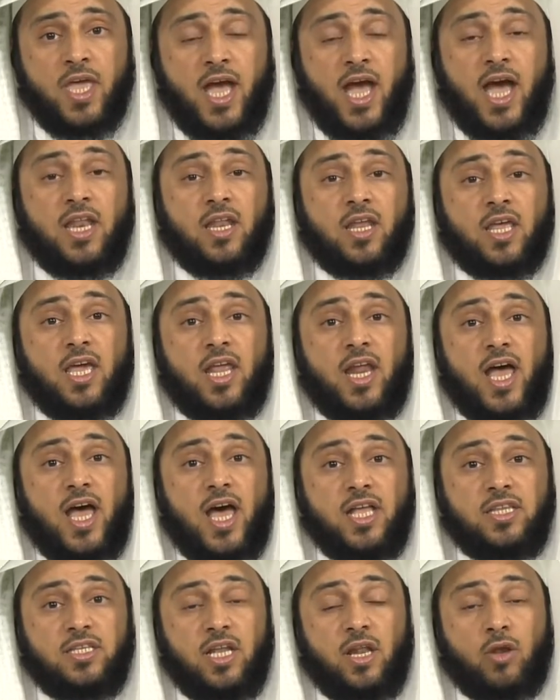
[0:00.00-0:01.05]
عن
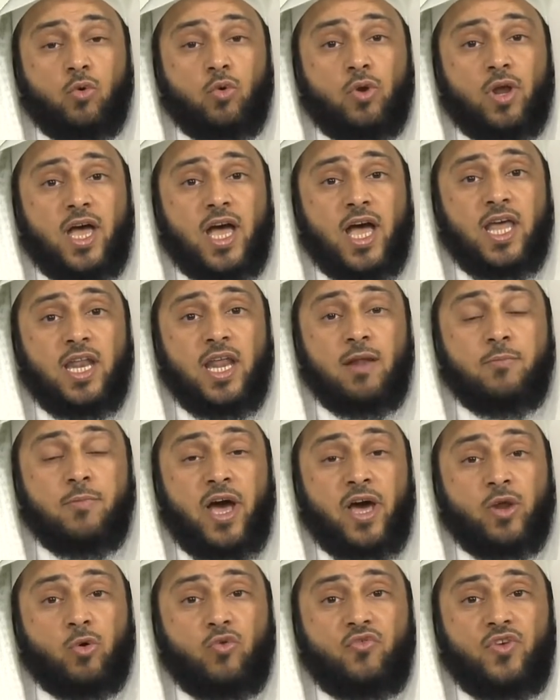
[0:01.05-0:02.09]
قراءة القرآن
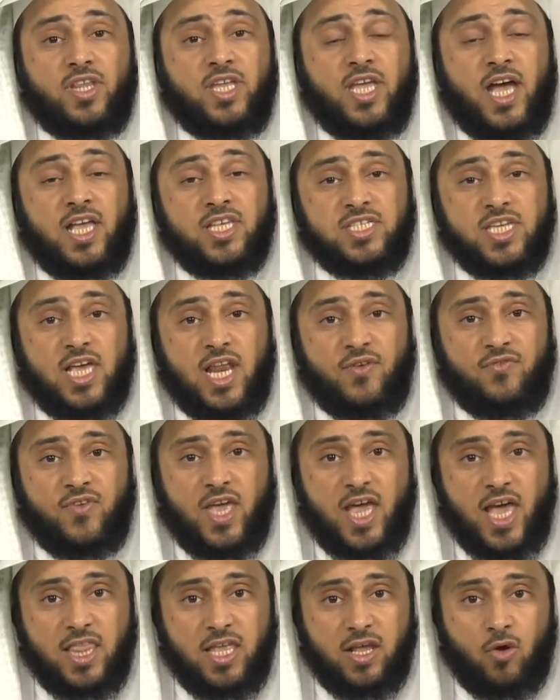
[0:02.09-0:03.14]
المعروفة عن سلف
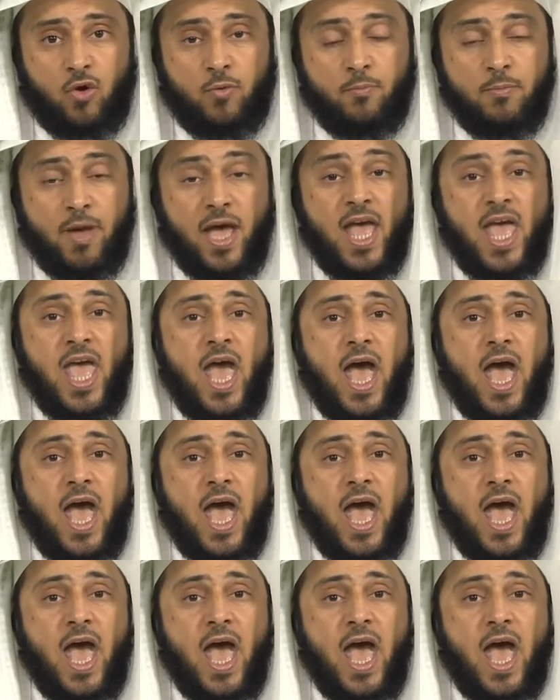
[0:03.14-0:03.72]
هذه الأمة